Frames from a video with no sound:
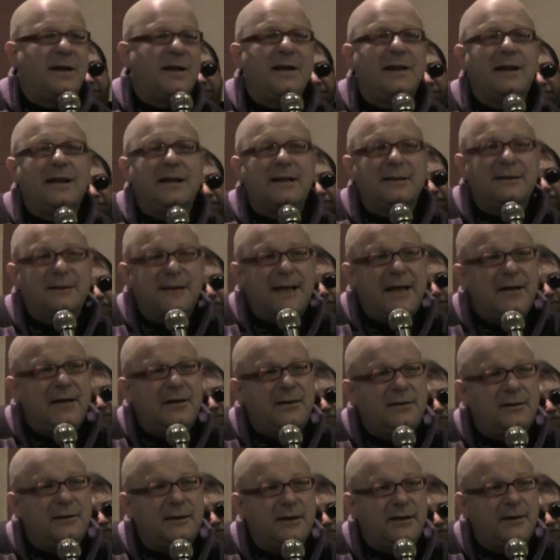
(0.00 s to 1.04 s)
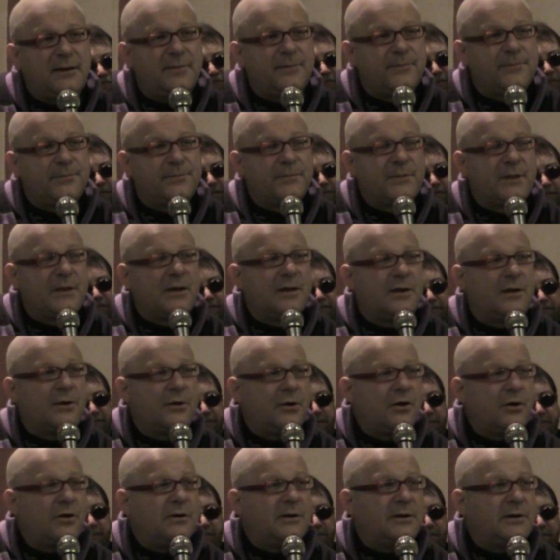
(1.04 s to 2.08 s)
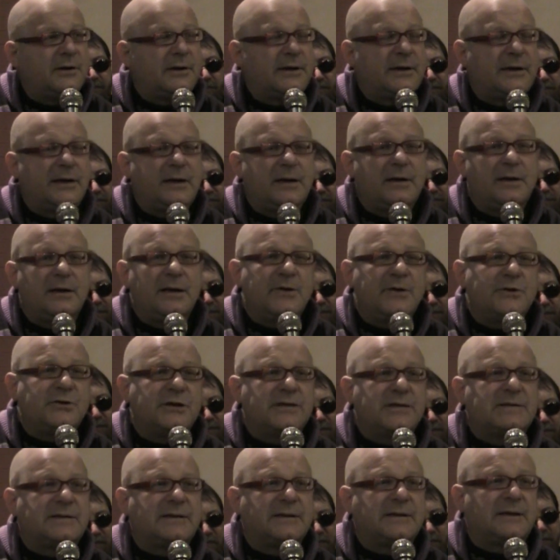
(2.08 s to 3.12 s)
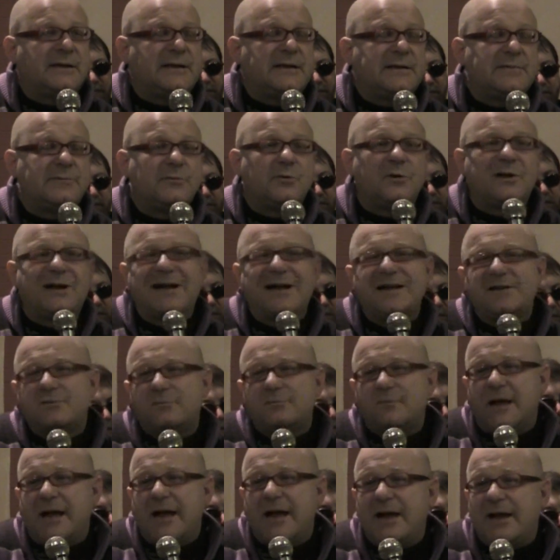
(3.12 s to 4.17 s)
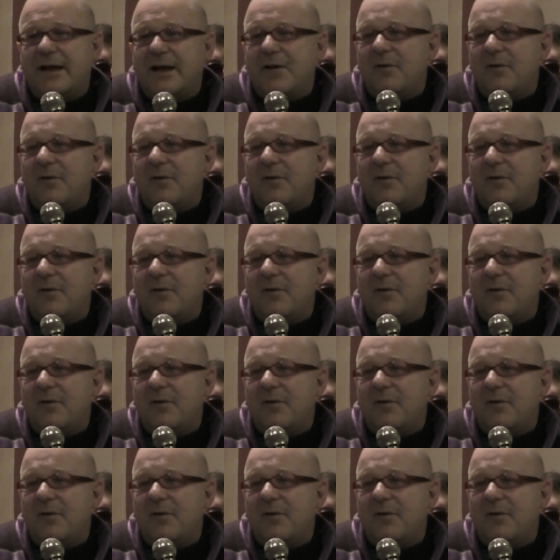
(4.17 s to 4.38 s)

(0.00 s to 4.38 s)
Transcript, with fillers: Il cantante rock che inneggia il satanismo, casomai è